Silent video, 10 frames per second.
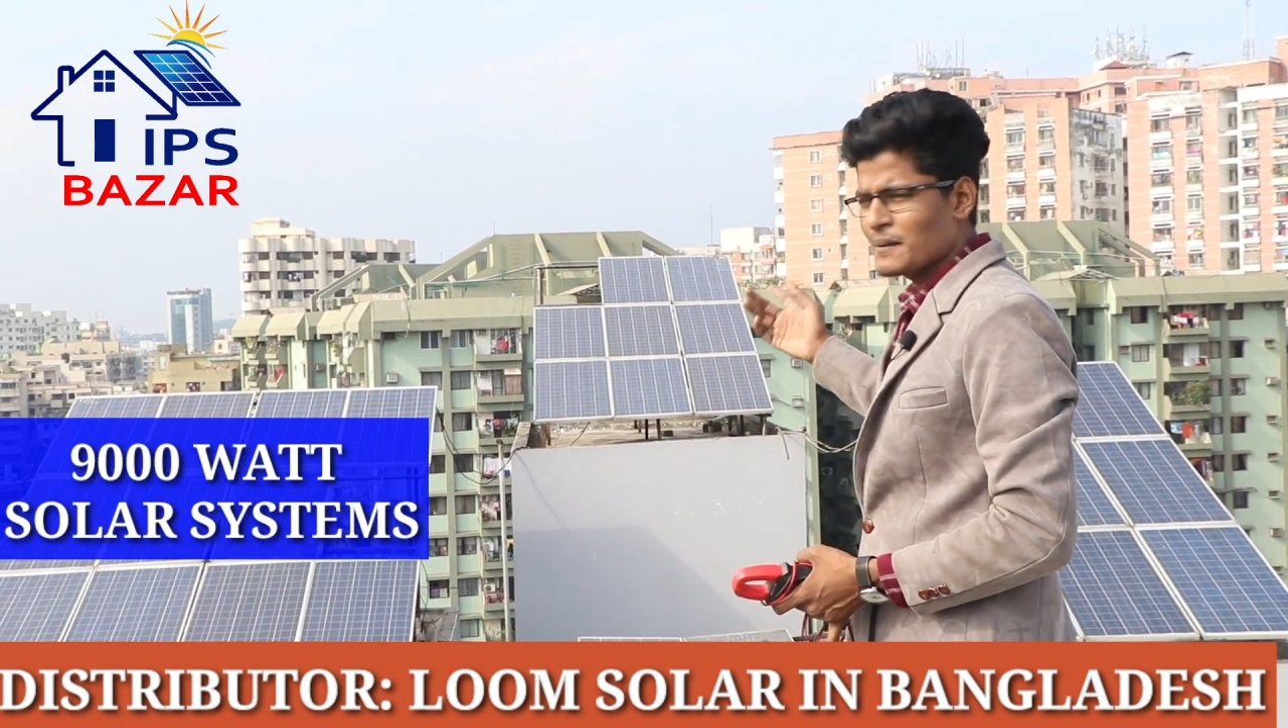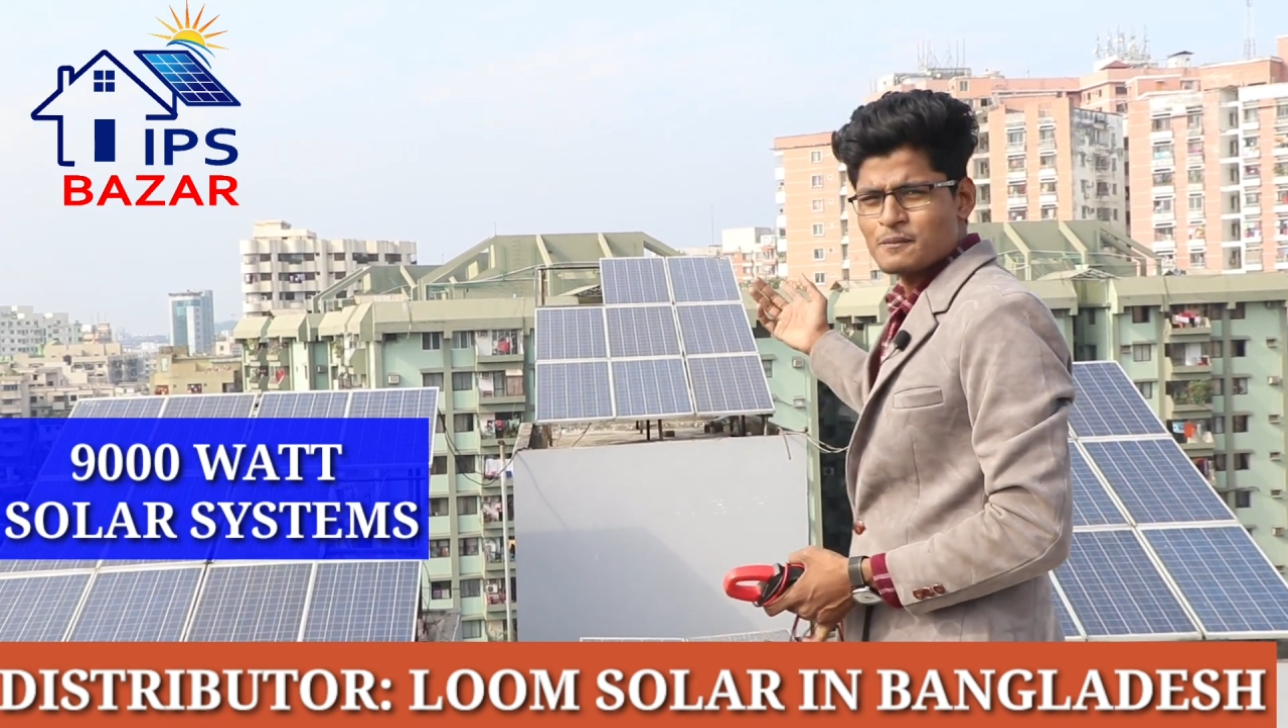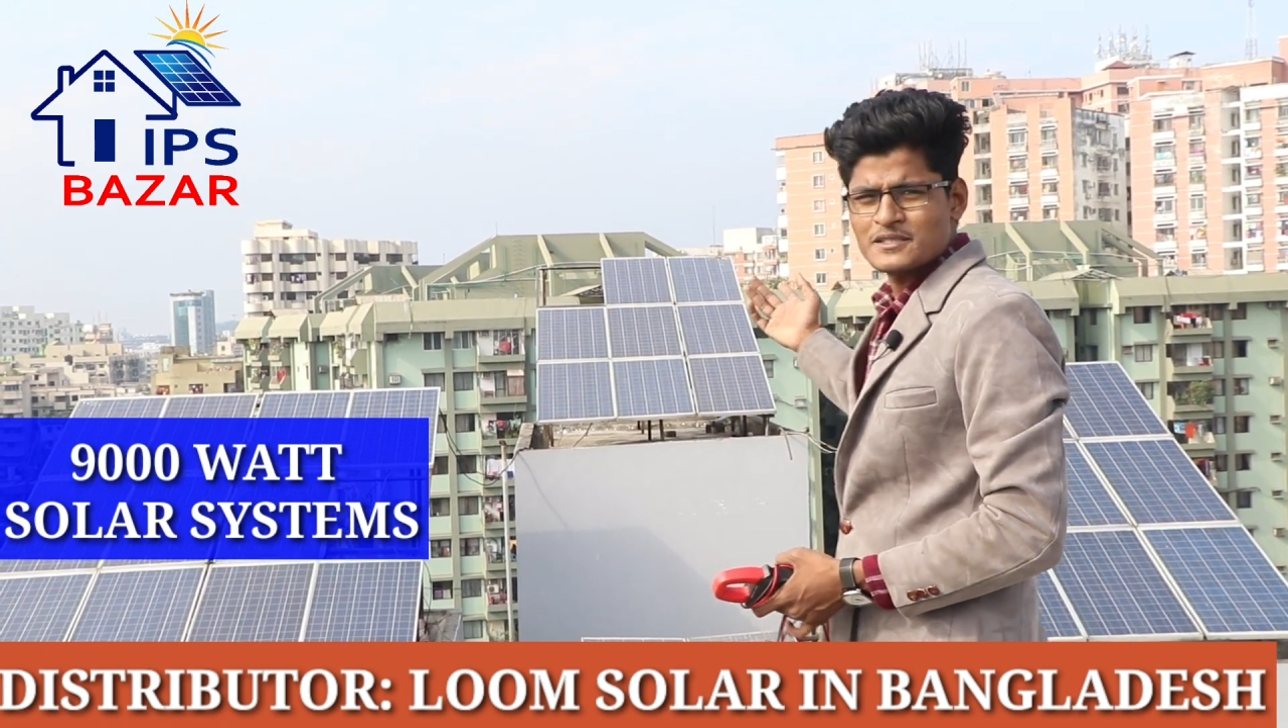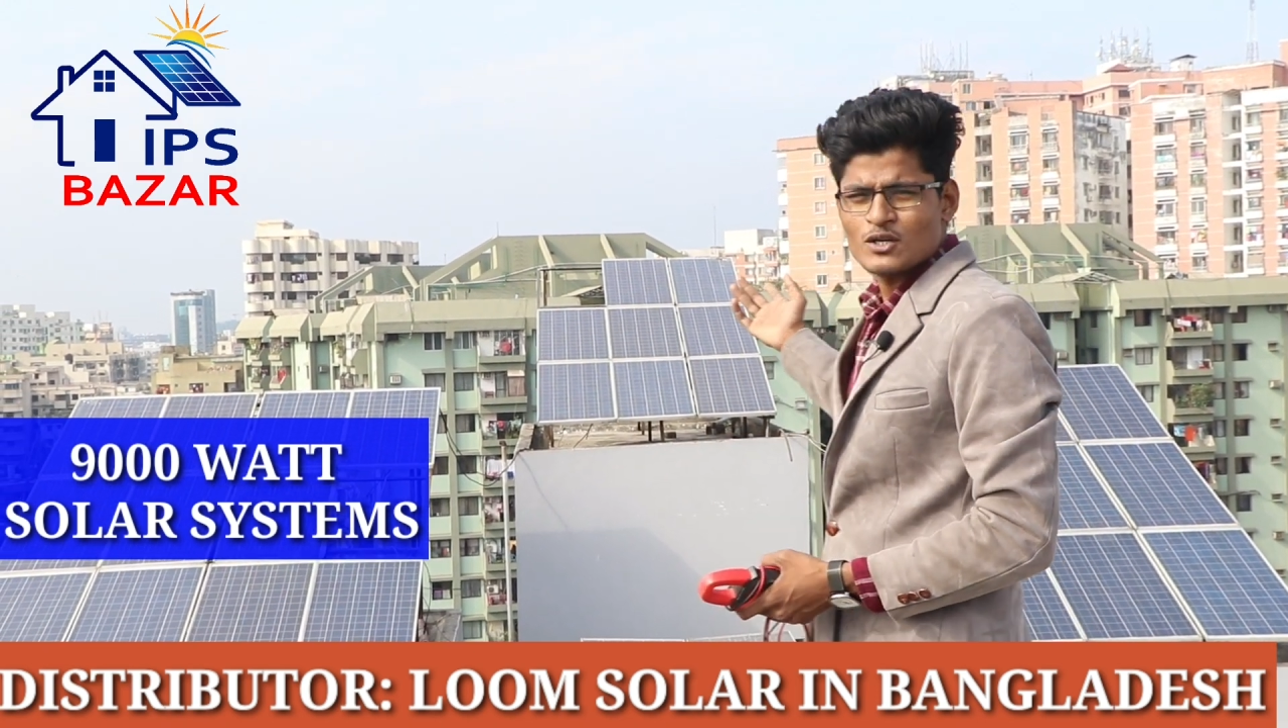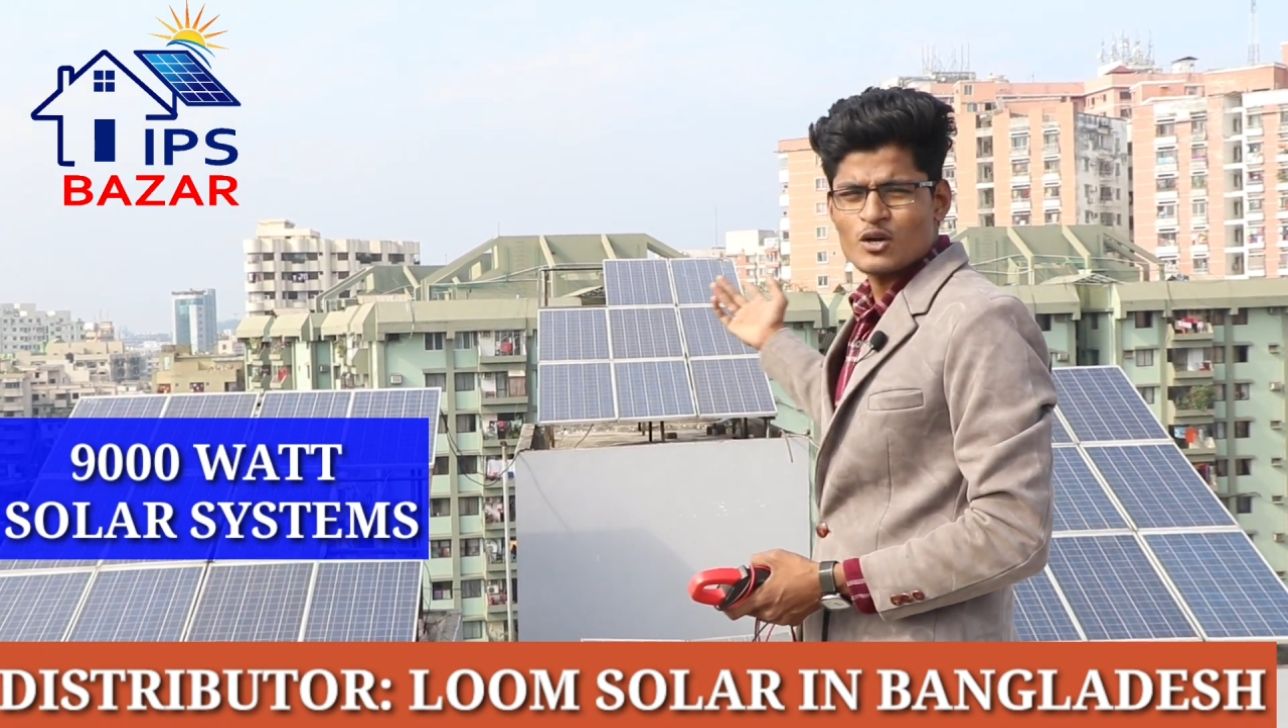আমার
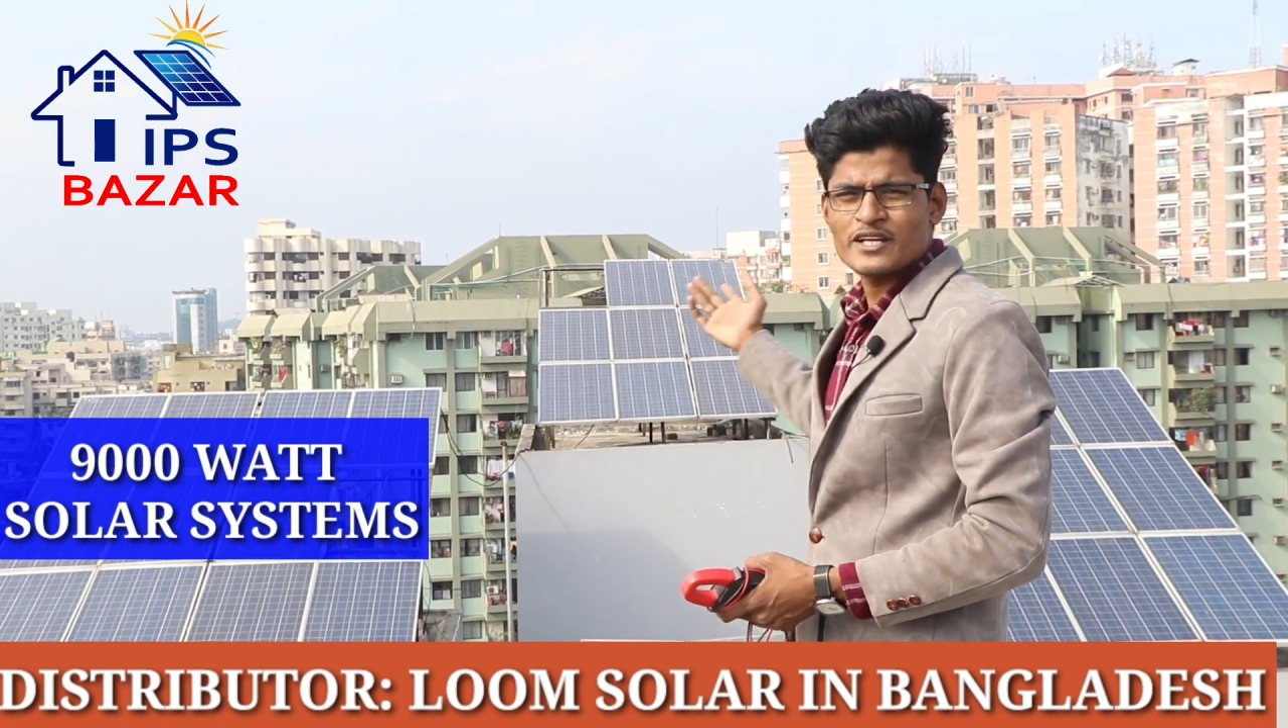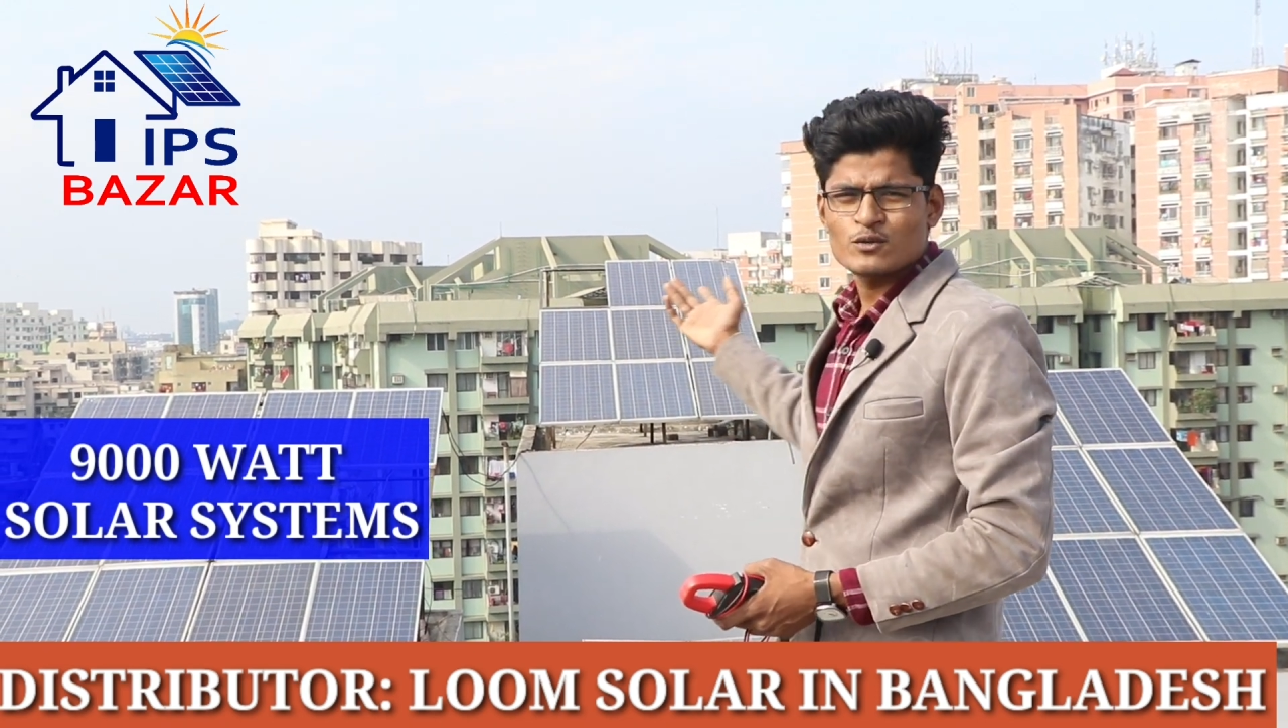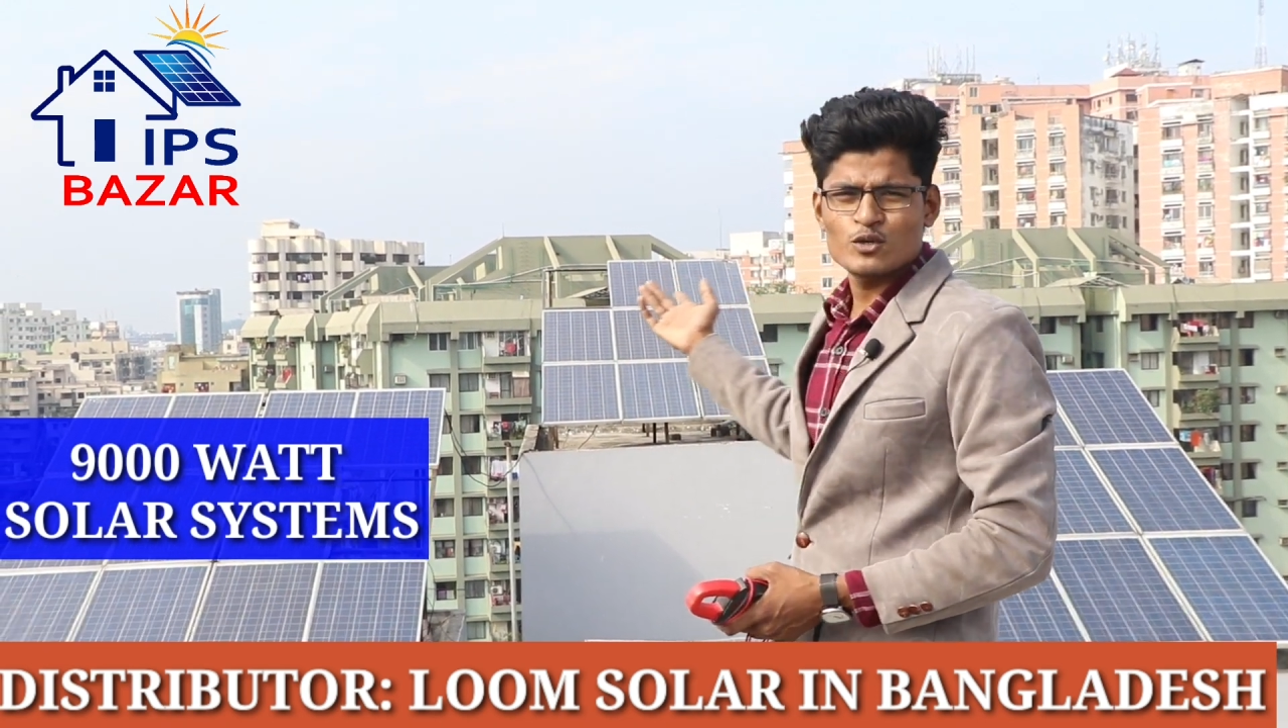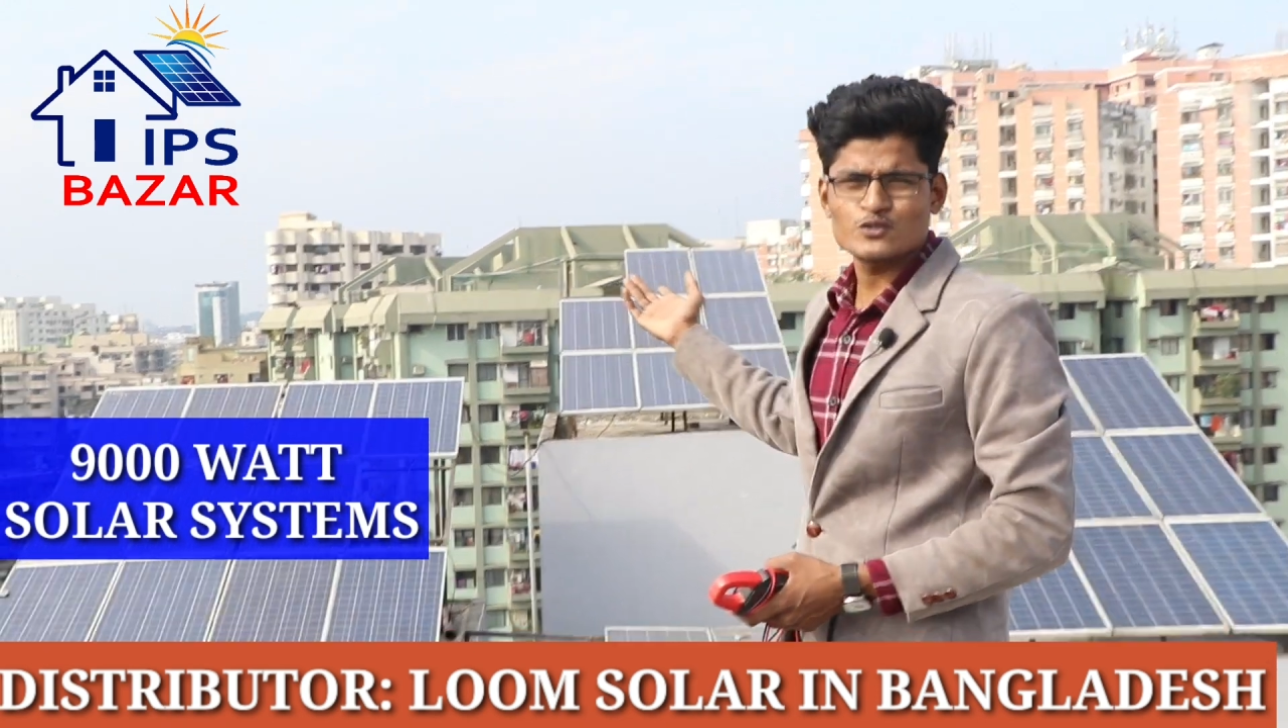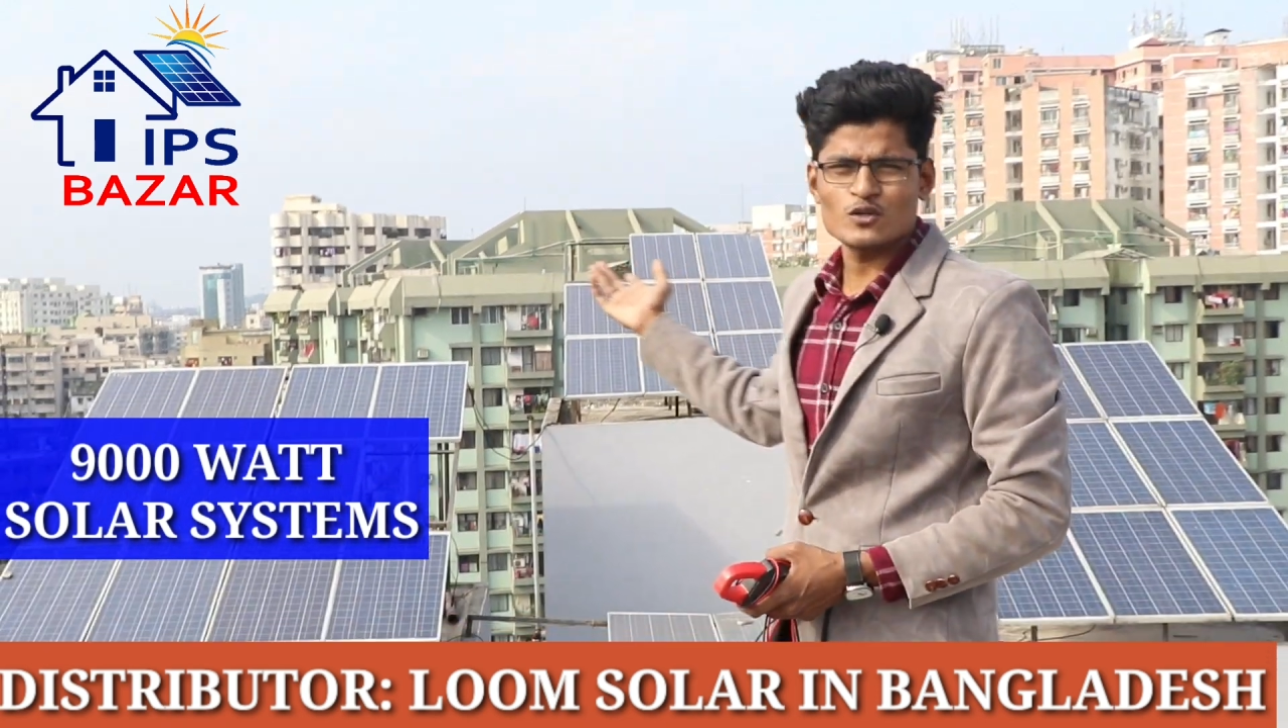পিছনে অনেকগুলো